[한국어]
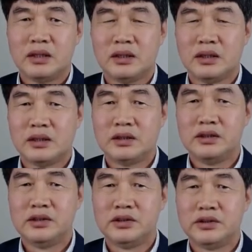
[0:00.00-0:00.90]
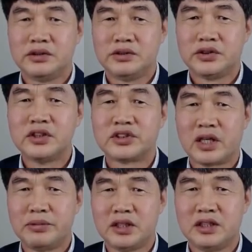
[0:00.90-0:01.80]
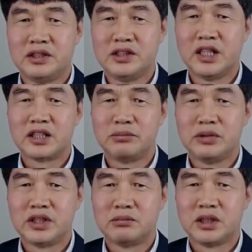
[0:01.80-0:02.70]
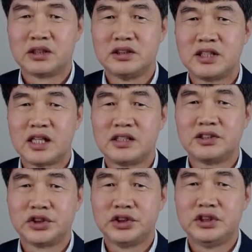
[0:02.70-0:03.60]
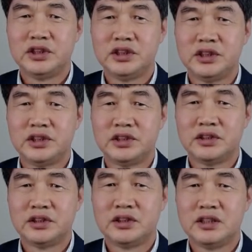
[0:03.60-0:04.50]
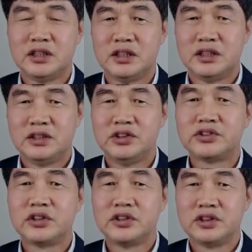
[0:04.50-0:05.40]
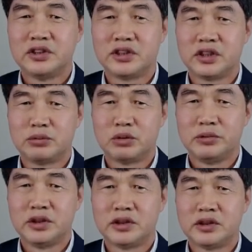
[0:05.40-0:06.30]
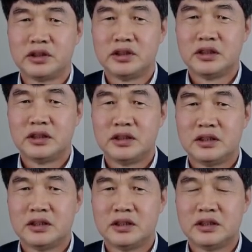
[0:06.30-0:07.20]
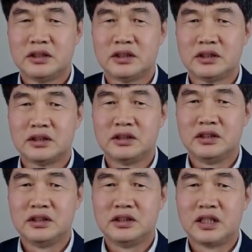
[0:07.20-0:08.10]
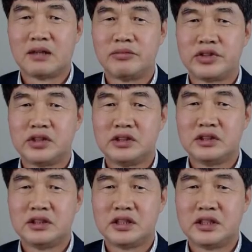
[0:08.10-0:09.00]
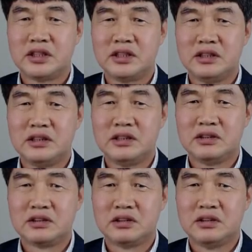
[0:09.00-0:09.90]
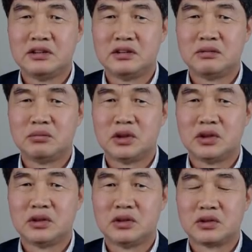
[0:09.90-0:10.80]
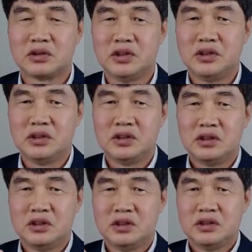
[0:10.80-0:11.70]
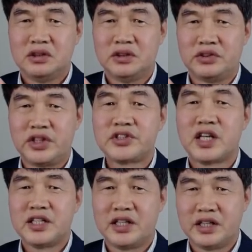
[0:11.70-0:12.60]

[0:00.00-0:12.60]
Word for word: 어, 이 성차별 이야기입니다만 그 당시에는 여성들이 어떻게 보면은 어, 이 남성들의 이 어떤 뭐 거의 이 재산에